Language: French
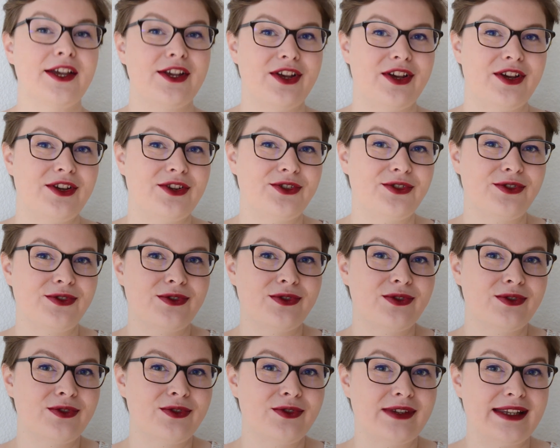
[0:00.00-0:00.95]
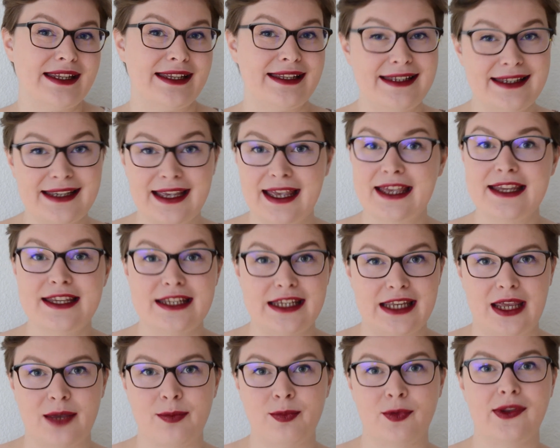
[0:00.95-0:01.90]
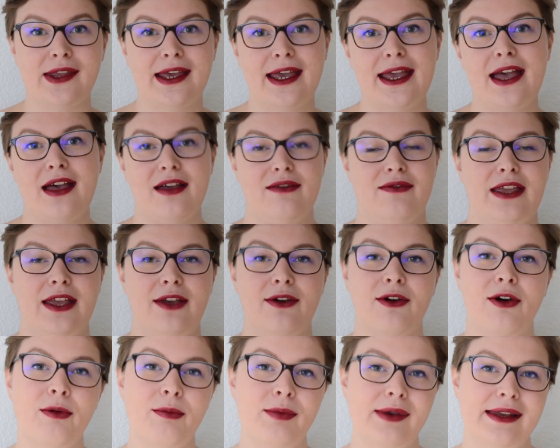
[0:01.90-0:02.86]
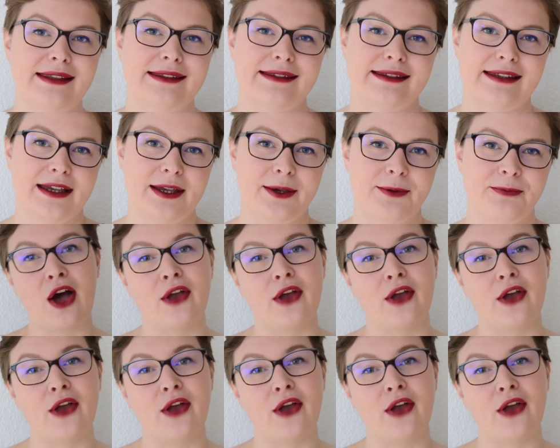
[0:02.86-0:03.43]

Euh, je les lirai, j'y répondrai avec grand plaisir.